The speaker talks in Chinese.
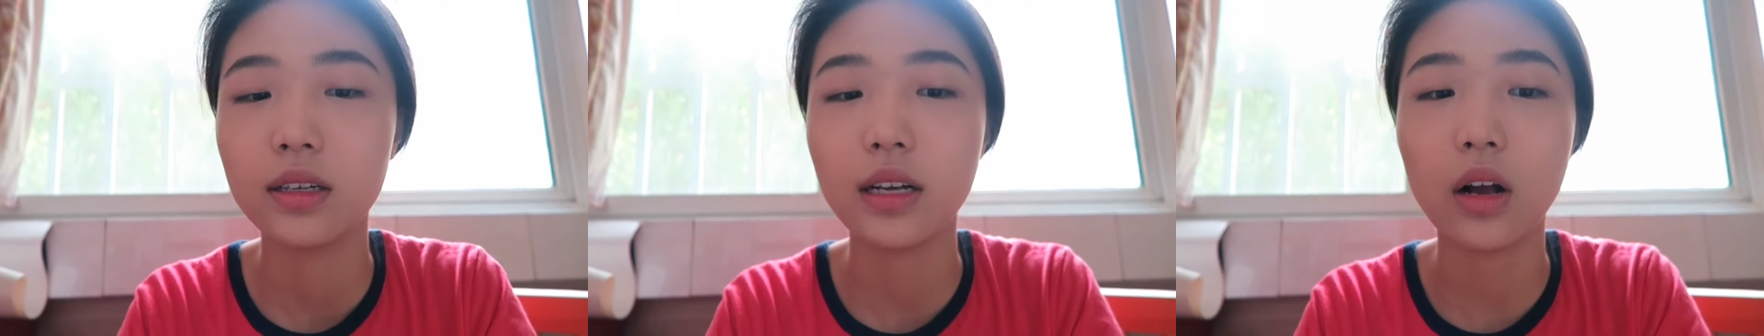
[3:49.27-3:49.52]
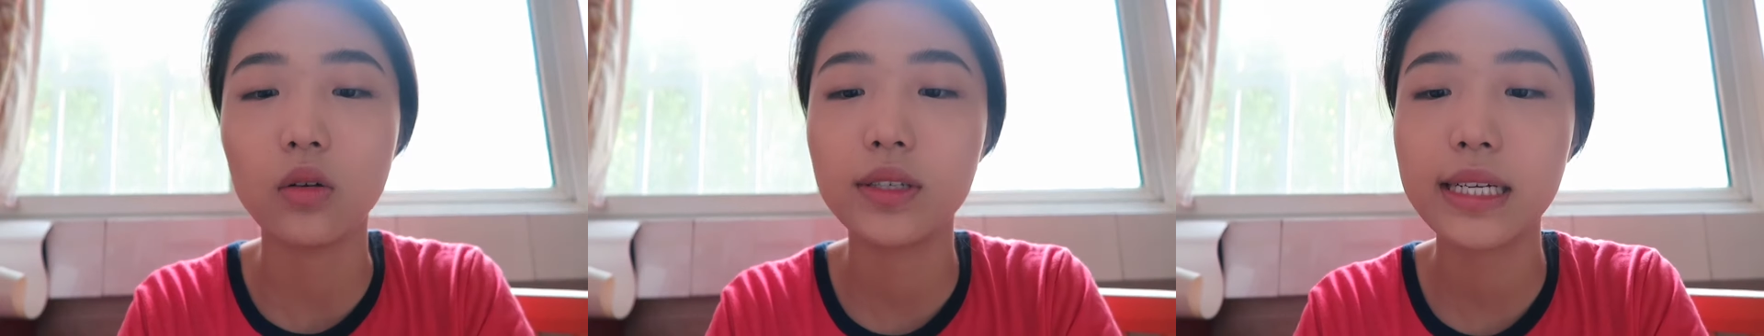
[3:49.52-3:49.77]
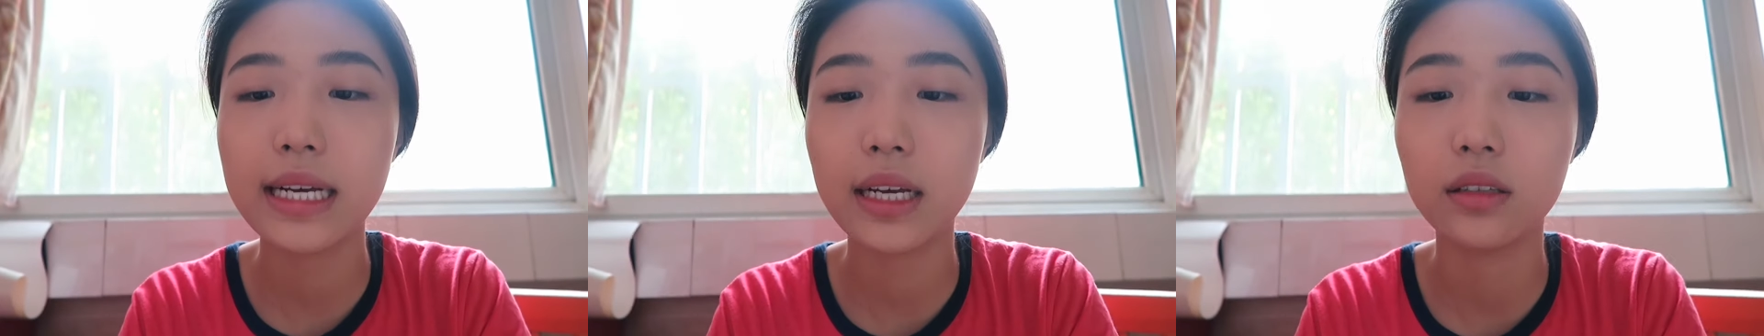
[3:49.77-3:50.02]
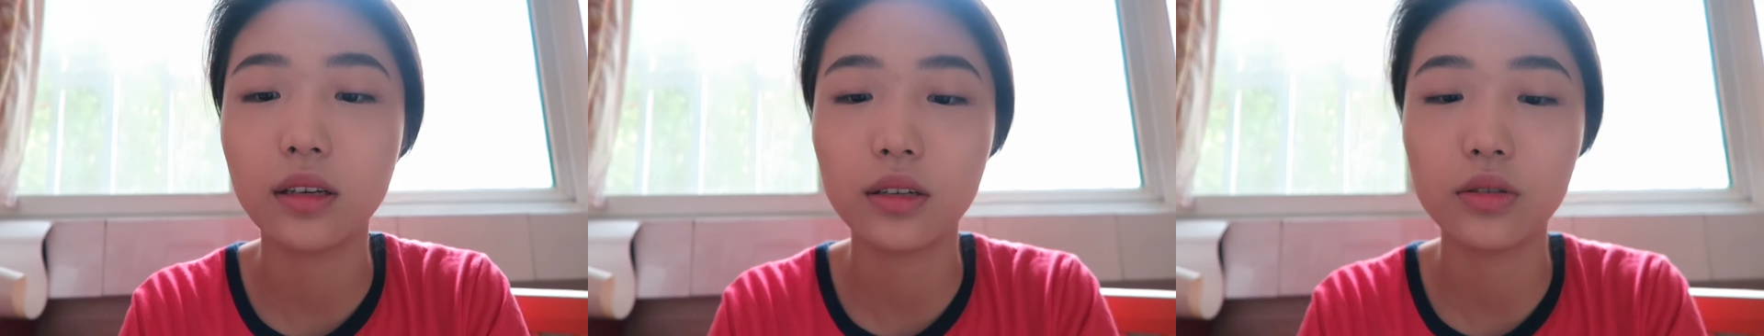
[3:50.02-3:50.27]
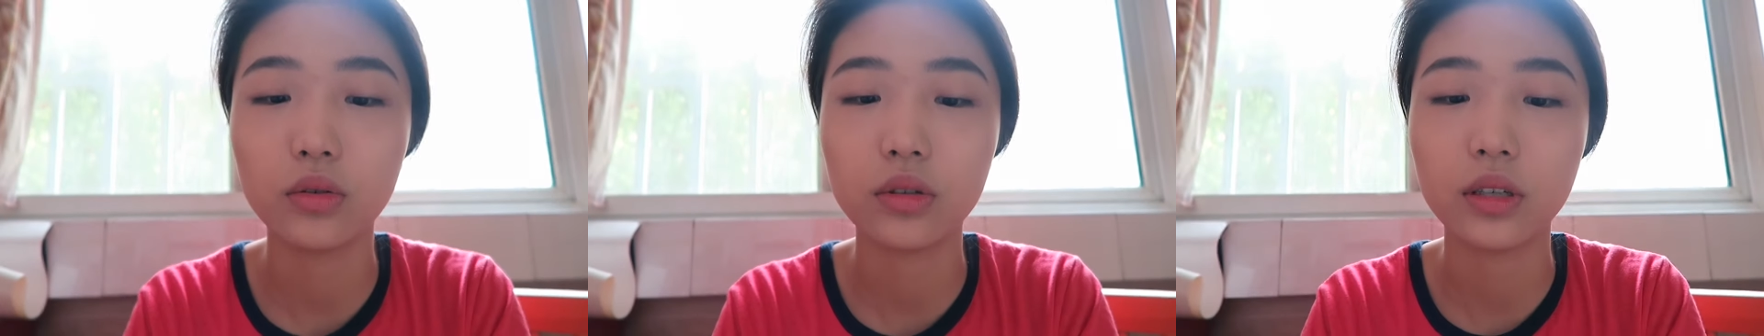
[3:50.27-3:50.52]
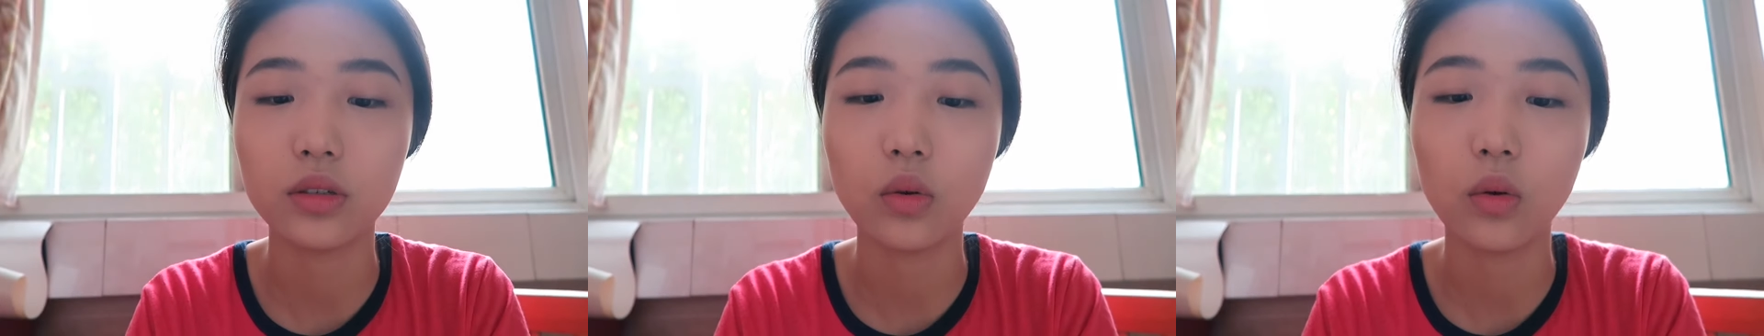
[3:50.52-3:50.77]
然后这个呢，就
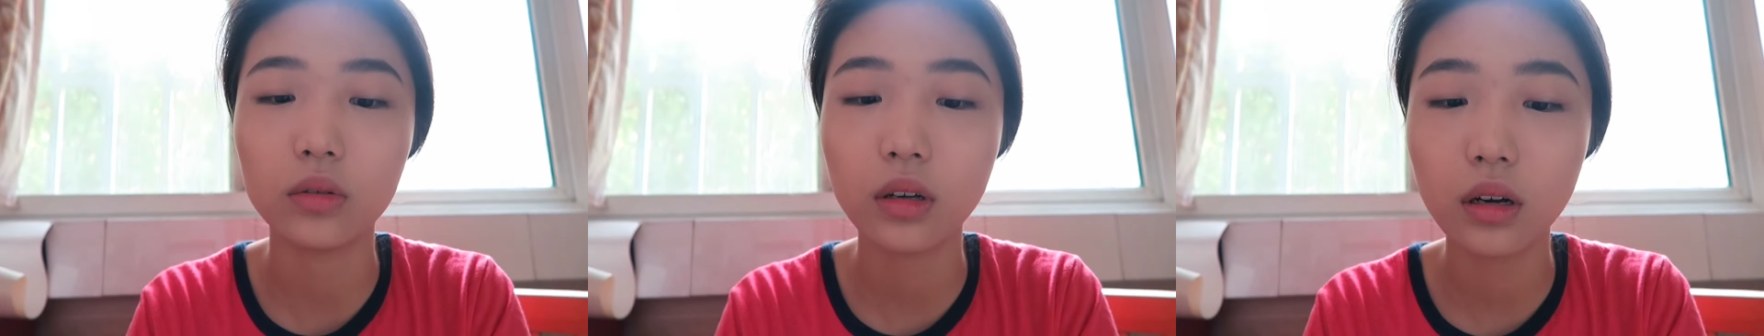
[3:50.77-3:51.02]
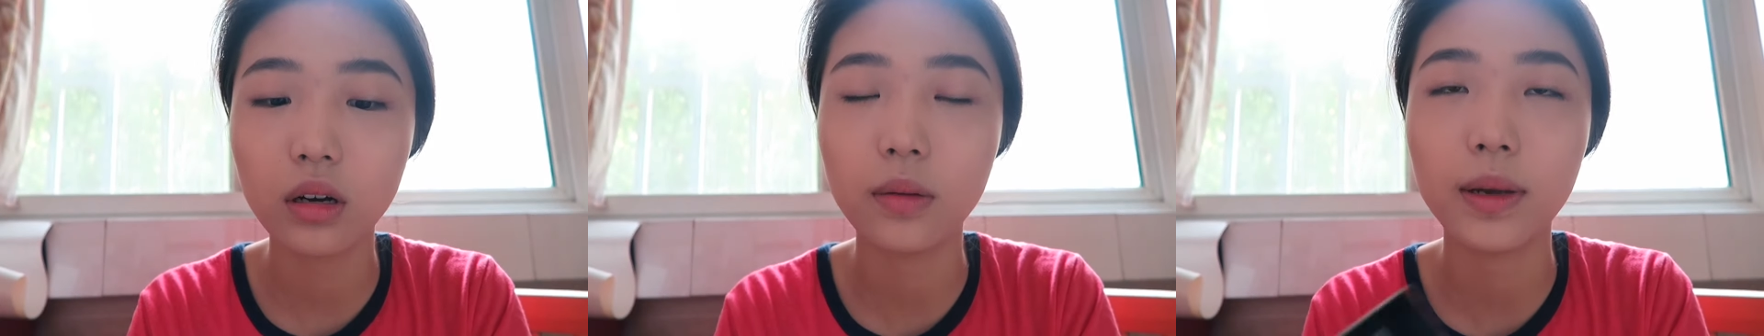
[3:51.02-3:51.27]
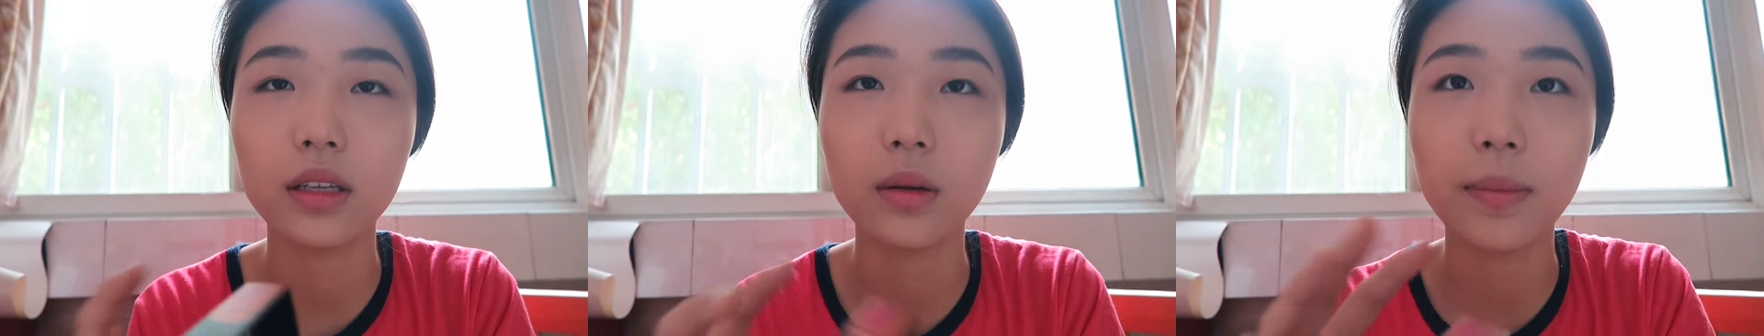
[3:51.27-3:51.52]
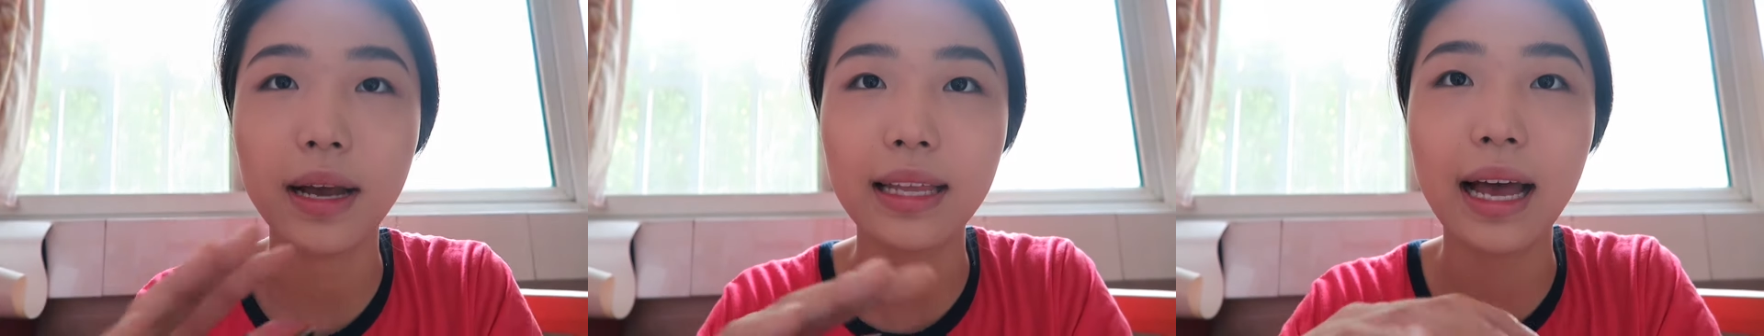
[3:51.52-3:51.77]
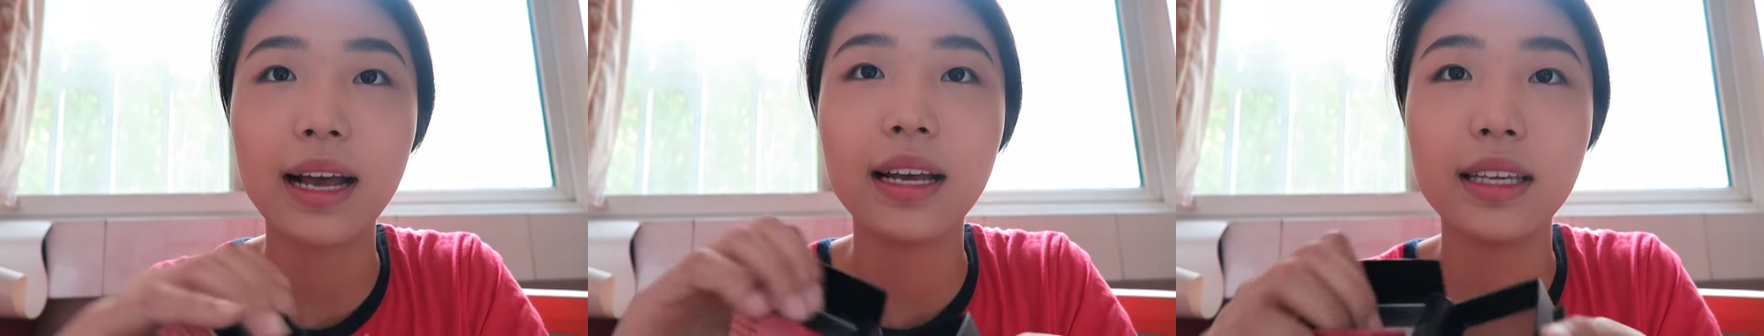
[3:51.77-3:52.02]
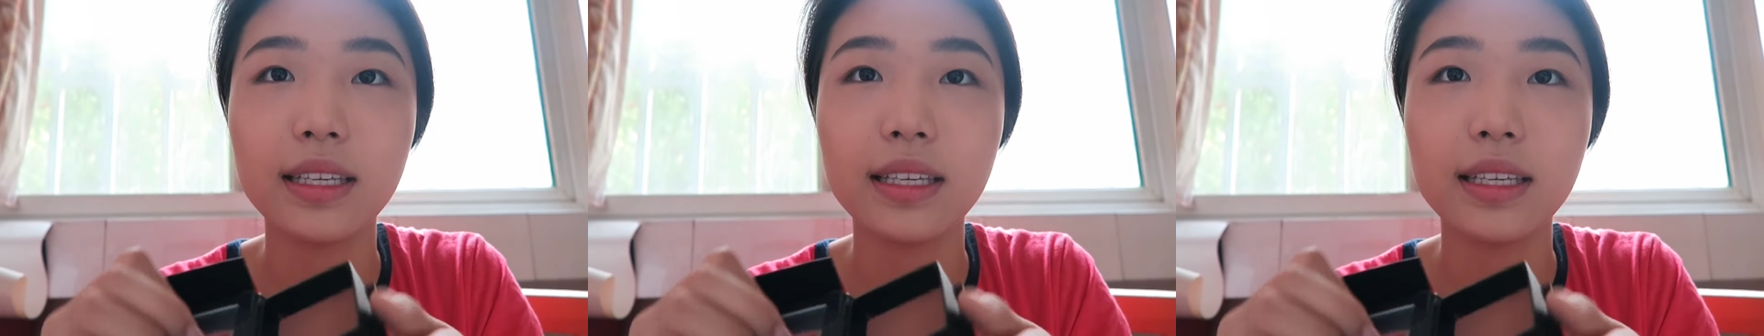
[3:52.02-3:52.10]
是那种特别百搭，